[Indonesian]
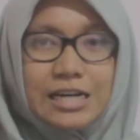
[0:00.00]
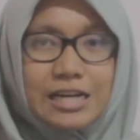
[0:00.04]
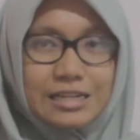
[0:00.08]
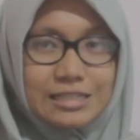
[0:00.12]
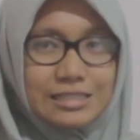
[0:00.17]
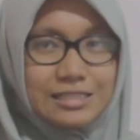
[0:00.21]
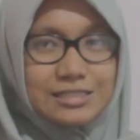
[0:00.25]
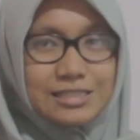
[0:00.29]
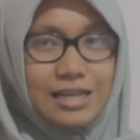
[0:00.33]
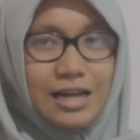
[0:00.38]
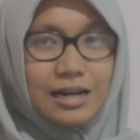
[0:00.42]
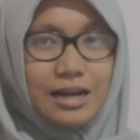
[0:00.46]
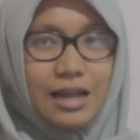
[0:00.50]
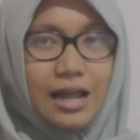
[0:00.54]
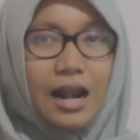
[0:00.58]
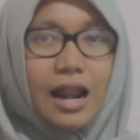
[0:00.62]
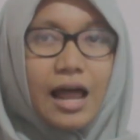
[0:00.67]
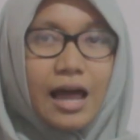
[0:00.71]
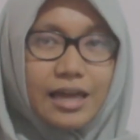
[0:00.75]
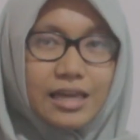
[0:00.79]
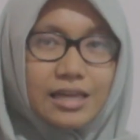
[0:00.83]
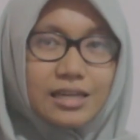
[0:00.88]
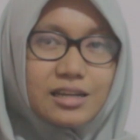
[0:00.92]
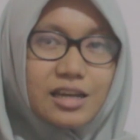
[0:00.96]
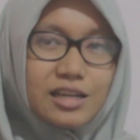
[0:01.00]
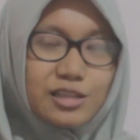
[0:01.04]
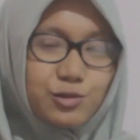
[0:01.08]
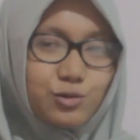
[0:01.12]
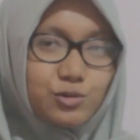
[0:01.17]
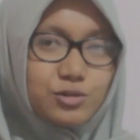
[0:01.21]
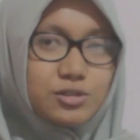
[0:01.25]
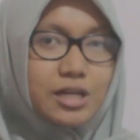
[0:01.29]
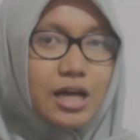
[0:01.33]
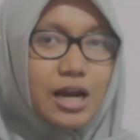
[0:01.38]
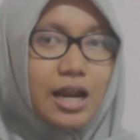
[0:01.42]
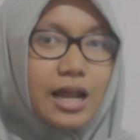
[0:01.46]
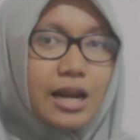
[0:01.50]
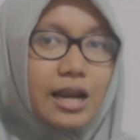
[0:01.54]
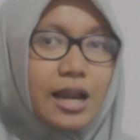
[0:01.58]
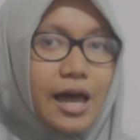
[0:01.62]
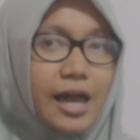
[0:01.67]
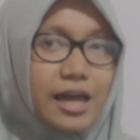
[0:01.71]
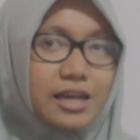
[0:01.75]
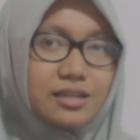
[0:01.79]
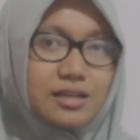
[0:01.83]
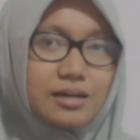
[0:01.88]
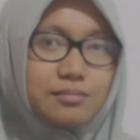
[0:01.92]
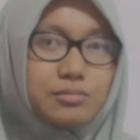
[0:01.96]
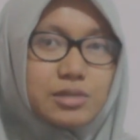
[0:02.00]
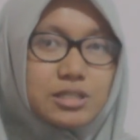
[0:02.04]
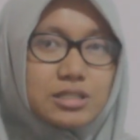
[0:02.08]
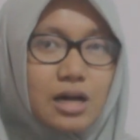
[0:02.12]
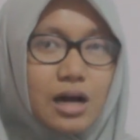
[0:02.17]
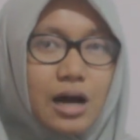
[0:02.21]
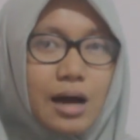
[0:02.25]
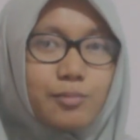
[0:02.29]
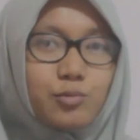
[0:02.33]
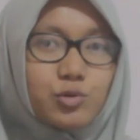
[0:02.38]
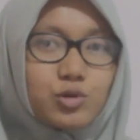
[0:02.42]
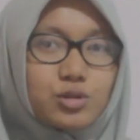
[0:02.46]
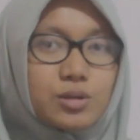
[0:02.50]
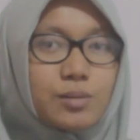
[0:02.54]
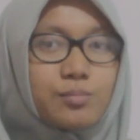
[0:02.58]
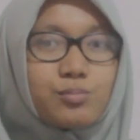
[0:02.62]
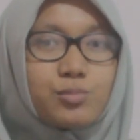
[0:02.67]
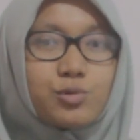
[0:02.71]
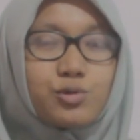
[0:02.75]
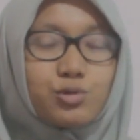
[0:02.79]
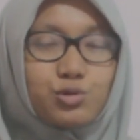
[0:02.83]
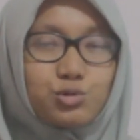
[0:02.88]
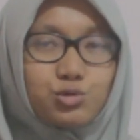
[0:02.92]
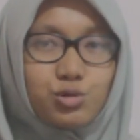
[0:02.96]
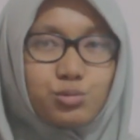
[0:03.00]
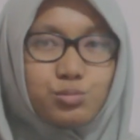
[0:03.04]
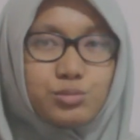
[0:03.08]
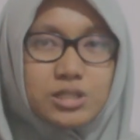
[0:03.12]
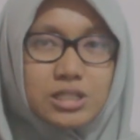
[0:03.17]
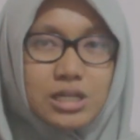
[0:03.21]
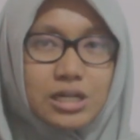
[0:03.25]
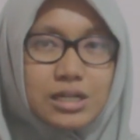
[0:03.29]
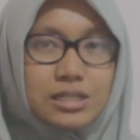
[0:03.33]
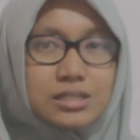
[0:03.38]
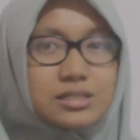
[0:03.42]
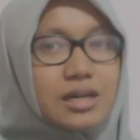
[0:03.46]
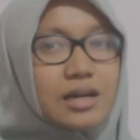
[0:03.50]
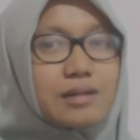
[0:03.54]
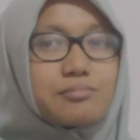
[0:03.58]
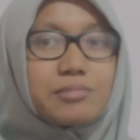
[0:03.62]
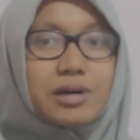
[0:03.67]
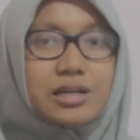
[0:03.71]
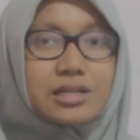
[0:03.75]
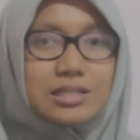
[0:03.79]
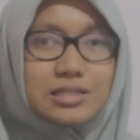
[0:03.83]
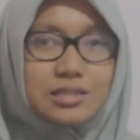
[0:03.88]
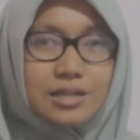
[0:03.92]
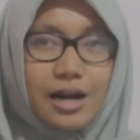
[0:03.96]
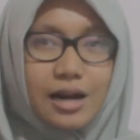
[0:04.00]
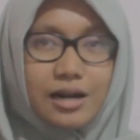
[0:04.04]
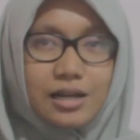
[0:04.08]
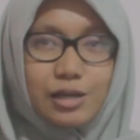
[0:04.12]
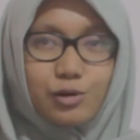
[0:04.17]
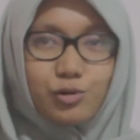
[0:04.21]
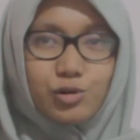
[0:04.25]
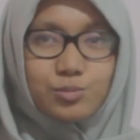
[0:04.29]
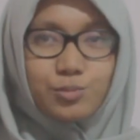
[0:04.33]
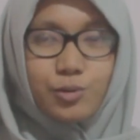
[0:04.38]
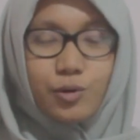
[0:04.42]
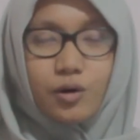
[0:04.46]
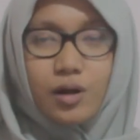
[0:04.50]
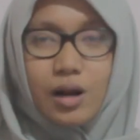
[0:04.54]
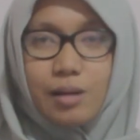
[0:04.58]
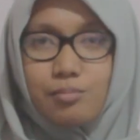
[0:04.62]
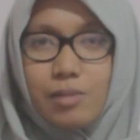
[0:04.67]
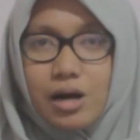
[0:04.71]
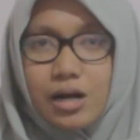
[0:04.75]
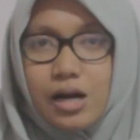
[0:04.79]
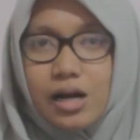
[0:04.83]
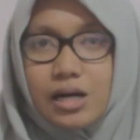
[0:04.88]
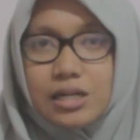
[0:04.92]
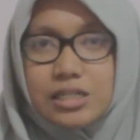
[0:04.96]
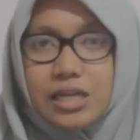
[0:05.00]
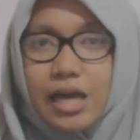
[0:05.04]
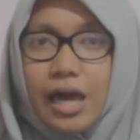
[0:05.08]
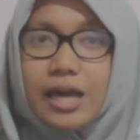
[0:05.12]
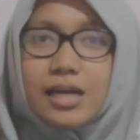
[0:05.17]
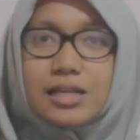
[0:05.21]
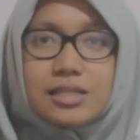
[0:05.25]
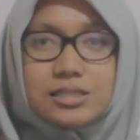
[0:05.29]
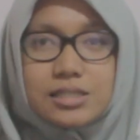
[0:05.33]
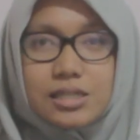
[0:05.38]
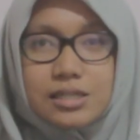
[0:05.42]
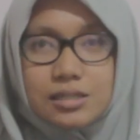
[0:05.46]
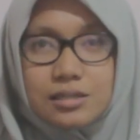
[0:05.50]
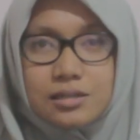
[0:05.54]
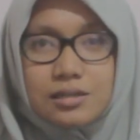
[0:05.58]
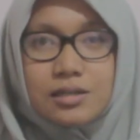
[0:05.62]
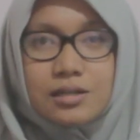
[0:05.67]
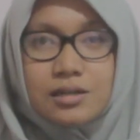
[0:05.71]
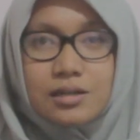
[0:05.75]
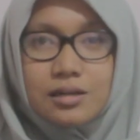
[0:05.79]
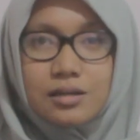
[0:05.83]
rencana lain atau jalan lain yang bisa kamu tempuh untuk bisa ke Jerman selain ikut program magang IJ